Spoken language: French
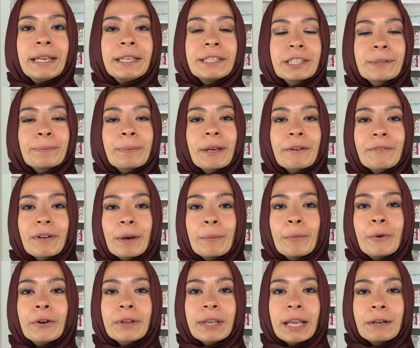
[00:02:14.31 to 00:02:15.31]
J'espère
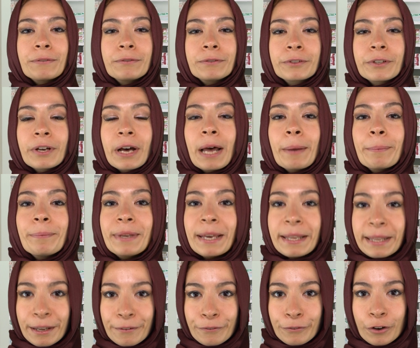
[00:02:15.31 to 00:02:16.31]
vraiment qu'elle vous aura
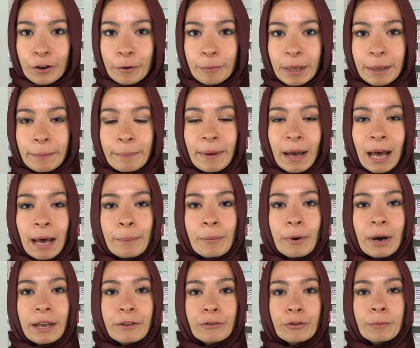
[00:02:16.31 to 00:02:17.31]
bien informé par
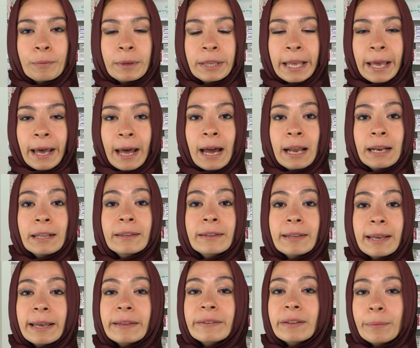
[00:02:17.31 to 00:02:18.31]
rapport à ce minéral
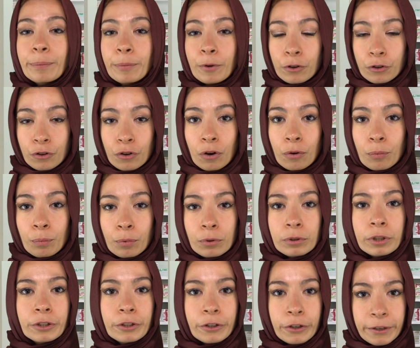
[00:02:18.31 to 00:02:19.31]
très important pour
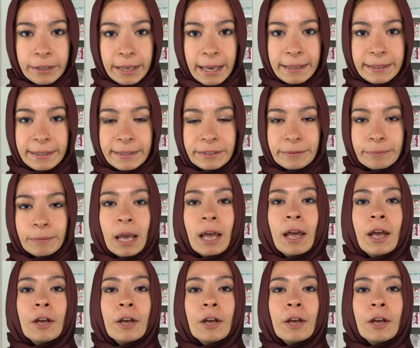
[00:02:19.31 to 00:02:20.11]
notre organisme.